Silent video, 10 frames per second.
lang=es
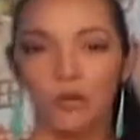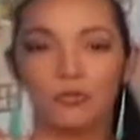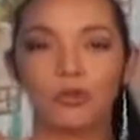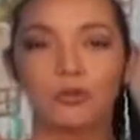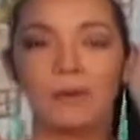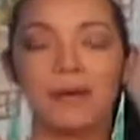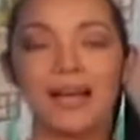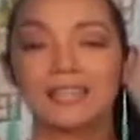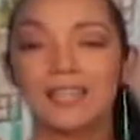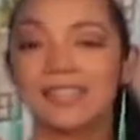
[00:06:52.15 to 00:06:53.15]
Forma
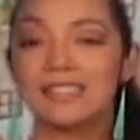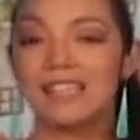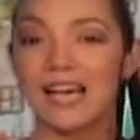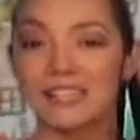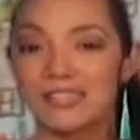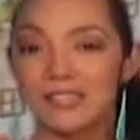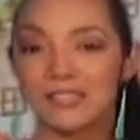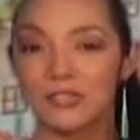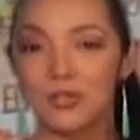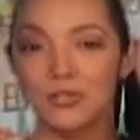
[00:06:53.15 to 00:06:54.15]
parte desde hace
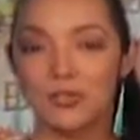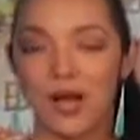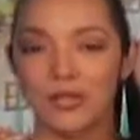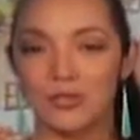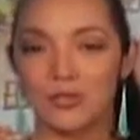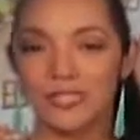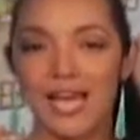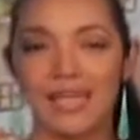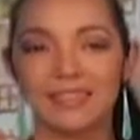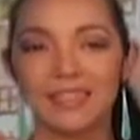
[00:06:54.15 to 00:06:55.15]
18 años
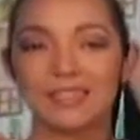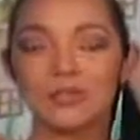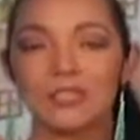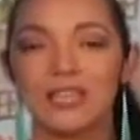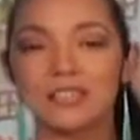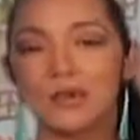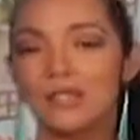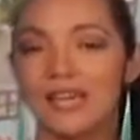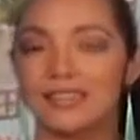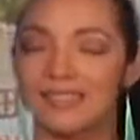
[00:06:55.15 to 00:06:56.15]
de la
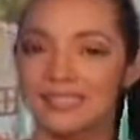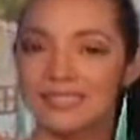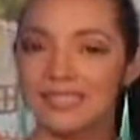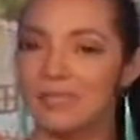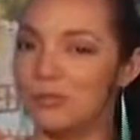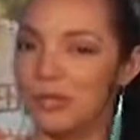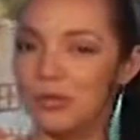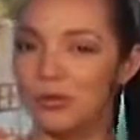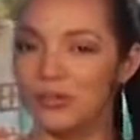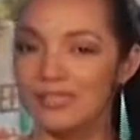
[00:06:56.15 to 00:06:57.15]
Asociación de Artistas y
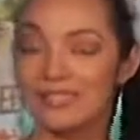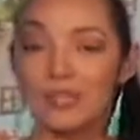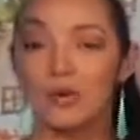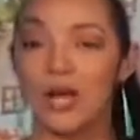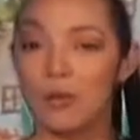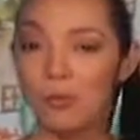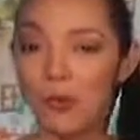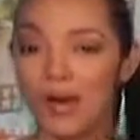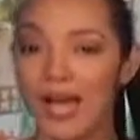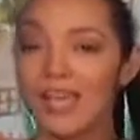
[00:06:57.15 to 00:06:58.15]
Pintores con la
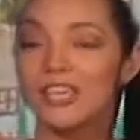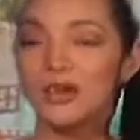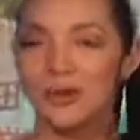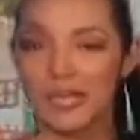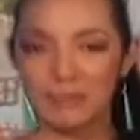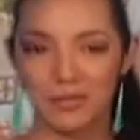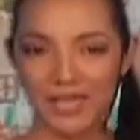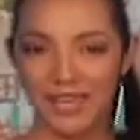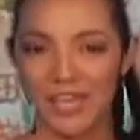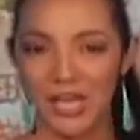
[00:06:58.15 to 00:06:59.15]
Boca y con el
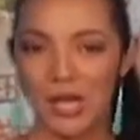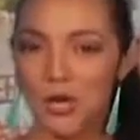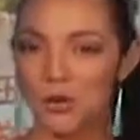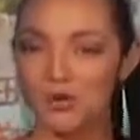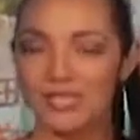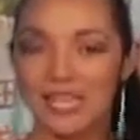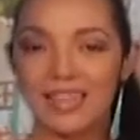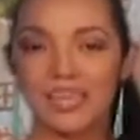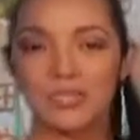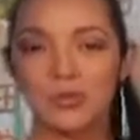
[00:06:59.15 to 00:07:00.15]
Pie, con
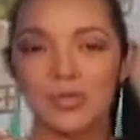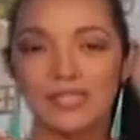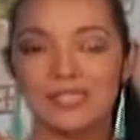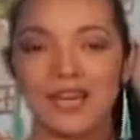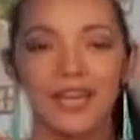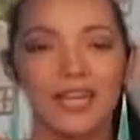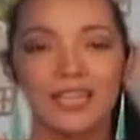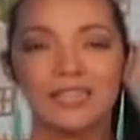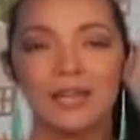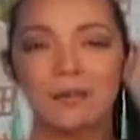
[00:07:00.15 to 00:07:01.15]
sede en Suiza
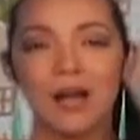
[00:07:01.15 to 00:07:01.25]
y